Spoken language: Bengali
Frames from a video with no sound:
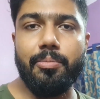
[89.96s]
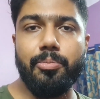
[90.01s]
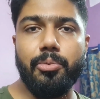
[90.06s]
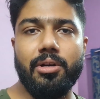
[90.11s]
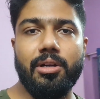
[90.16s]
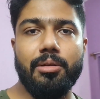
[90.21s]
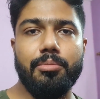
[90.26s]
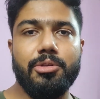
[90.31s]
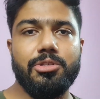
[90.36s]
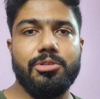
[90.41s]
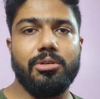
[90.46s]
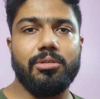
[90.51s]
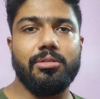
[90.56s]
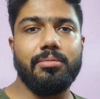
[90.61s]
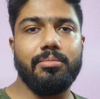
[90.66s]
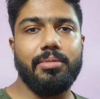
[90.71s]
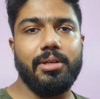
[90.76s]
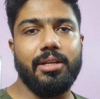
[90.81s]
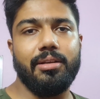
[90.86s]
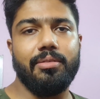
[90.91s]
তারপর আমি যখন
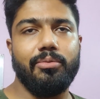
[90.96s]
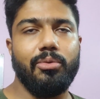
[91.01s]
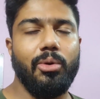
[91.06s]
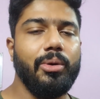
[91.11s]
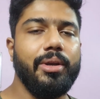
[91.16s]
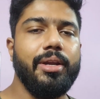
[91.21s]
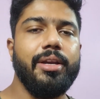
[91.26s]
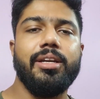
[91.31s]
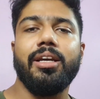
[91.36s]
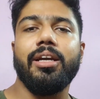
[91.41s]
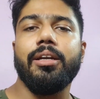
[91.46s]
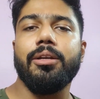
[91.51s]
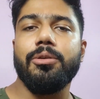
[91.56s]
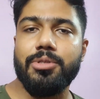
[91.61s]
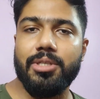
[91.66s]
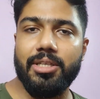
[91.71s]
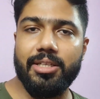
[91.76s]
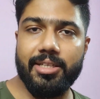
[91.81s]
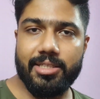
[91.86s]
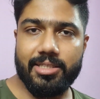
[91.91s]
মানে ব্লগিংটাকে একটু
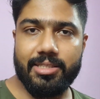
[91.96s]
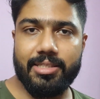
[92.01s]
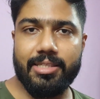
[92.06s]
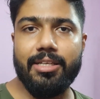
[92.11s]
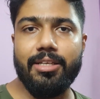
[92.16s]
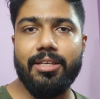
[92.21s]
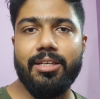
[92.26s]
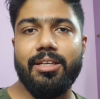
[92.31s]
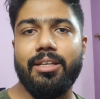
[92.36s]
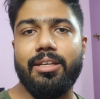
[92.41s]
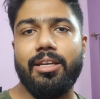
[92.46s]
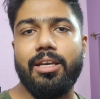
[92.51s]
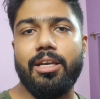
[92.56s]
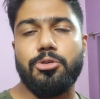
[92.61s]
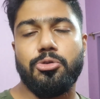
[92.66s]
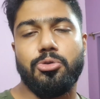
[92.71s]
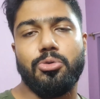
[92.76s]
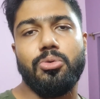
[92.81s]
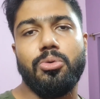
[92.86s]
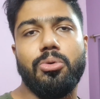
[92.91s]
সিরিয়াসলি নেওয়া
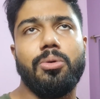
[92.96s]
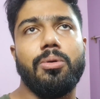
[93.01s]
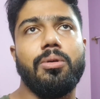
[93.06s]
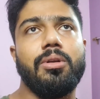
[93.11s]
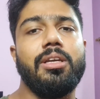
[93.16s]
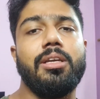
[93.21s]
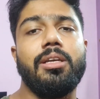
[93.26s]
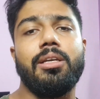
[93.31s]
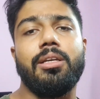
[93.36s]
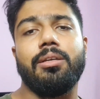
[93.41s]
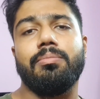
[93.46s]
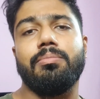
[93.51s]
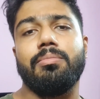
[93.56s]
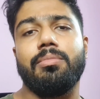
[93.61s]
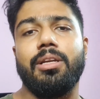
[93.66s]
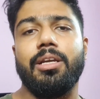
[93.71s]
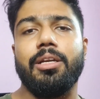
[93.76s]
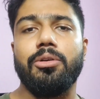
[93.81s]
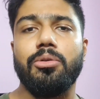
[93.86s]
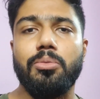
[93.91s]
শুরু করি
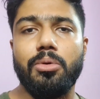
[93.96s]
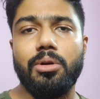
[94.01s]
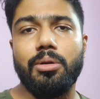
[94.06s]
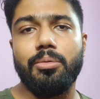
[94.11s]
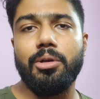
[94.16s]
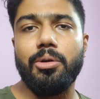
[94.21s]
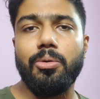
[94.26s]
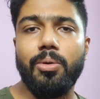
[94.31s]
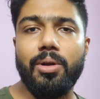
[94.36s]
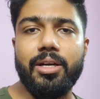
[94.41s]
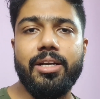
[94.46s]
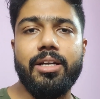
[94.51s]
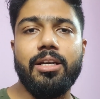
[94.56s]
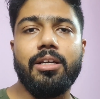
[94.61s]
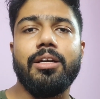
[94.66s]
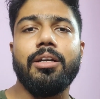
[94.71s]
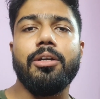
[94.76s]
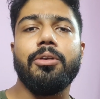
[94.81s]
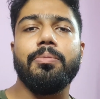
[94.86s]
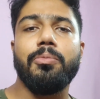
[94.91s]
মানে একটু মোটামুটি কোয়ালিটি
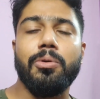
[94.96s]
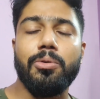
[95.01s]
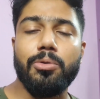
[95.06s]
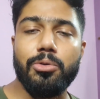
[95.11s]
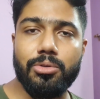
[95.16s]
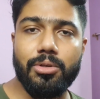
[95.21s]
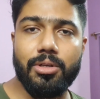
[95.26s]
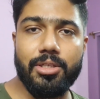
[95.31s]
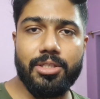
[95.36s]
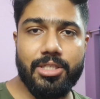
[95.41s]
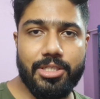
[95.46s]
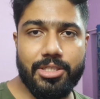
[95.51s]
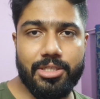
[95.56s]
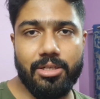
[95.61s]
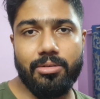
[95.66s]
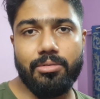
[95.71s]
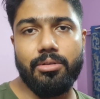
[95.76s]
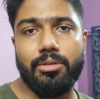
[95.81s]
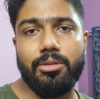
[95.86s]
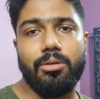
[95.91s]
কন্টেন্ট প্রডিউস করার চেষ্টা
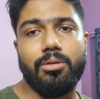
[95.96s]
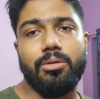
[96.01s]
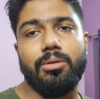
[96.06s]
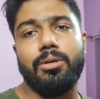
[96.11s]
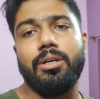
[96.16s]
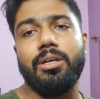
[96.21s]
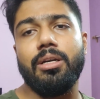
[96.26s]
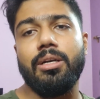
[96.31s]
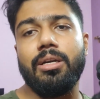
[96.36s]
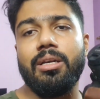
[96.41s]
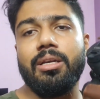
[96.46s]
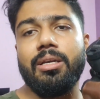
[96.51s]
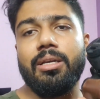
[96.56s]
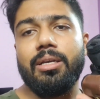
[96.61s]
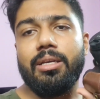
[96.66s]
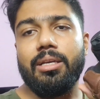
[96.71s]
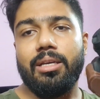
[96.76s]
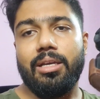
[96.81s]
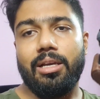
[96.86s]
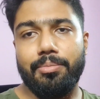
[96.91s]
করি তখন
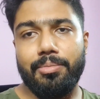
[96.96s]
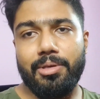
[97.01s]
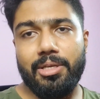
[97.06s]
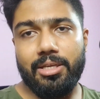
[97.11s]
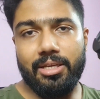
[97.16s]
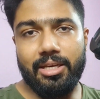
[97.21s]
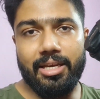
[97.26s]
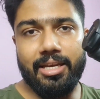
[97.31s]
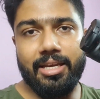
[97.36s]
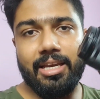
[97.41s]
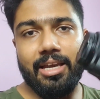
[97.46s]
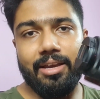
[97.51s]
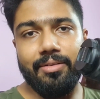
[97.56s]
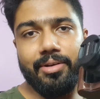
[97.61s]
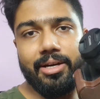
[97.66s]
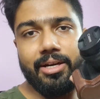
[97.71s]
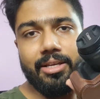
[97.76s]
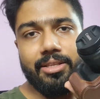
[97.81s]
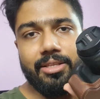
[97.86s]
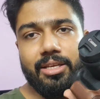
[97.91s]
আমি এই
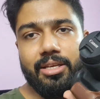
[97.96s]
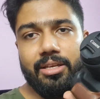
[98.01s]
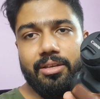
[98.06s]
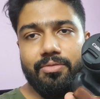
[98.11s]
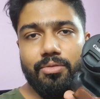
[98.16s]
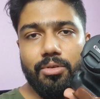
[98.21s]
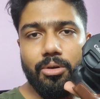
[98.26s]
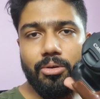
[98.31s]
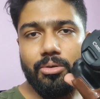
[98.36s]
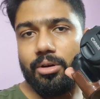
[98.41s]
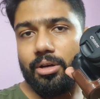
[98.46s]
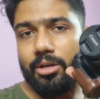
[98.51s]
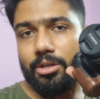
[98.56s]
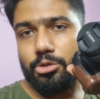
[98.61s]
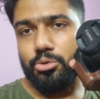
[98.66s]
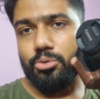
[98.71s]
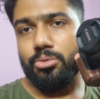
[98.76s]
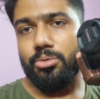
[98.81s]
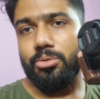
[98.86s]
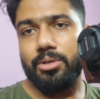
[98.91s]
ক্যামেরাটা দিয়ে ব্লগ করা
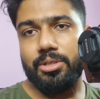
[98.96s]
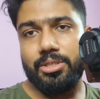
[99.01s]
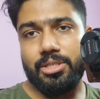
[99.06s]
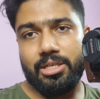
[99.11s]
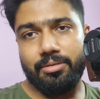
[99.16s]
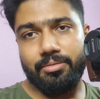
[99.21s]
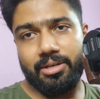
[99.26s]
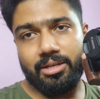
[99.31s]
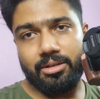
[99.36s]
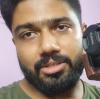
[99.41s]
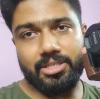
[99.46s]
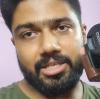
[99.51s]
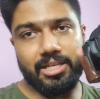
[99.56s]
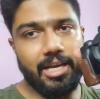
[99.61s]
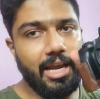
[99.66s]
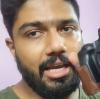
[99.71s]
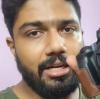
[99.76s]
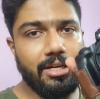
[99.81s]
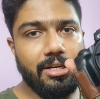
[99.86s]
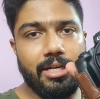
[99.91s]
শুরু করেছিলাম এটা হচ্ছে
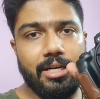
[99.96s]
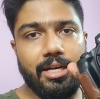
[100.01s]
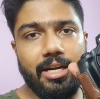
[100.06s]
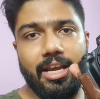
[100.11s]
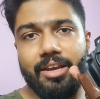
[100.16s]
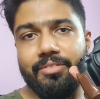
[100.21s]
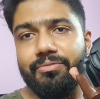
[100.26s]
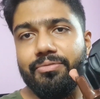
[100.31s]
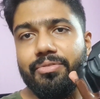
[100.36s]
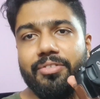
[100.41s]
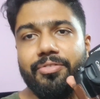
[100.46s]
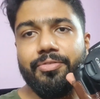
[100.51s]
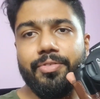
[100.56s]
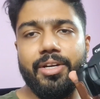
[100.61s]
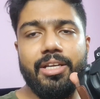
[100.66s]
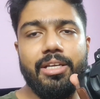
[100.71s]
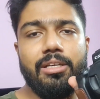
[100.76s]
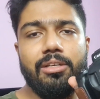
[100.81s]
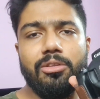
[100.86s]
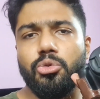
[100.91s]
ক্যানানের এম
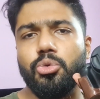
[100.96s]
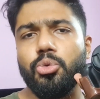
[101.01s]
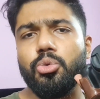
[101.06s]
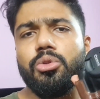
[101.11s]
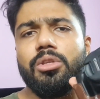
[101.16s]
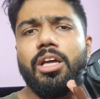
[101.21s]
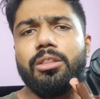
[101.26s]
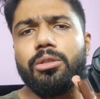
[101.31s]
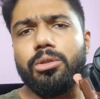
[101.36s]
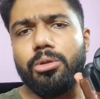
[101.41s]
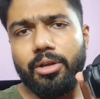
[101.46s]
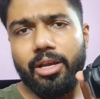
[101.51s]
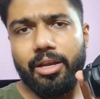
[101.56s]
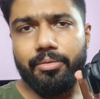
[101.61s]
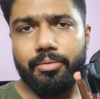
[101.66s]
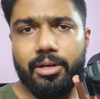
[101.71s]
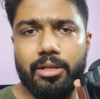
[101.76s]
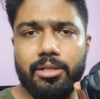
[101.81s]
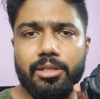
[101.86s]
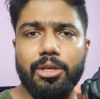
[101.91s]
ফিফটি দুর্দান্ত
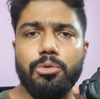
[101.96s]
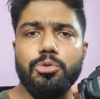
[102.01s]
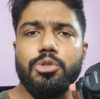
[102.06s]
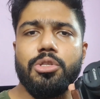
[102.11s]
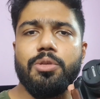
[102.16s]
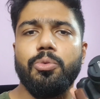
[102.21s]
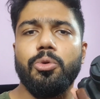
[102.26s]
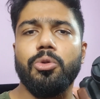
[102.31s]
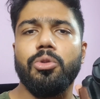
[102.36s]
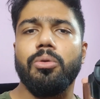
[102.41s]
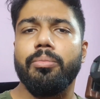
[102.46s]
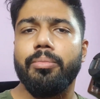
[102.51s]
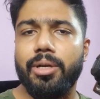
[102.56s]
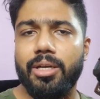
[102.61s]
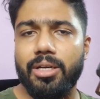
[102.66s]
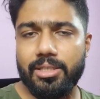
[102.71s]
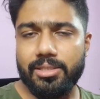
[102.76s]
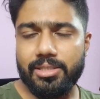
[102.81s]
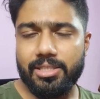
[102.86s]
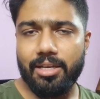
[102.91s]
ক্যামেরা কেউ যদি প্রথম
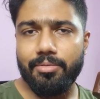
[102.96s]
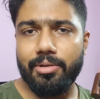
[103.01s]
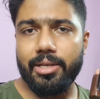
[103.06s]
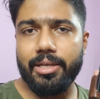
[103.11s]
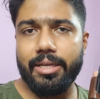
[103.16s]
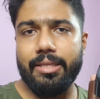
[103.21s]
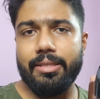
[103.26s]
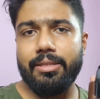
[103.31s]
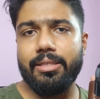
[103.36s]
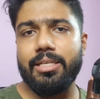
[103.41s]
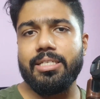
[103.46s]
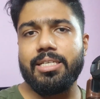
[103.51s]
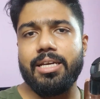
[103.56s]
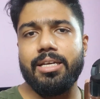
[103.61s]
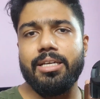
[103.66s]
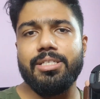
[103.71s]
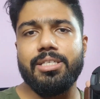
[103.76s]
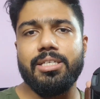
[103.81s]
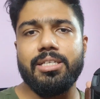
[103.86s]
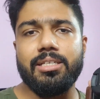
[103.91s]
মিরলেস ক্যামেরা কিনতে চায়
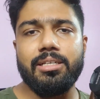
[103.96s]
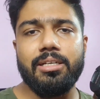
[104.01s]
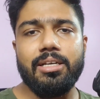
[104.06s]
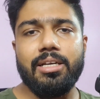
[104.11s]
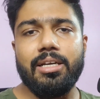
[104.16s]
নিজের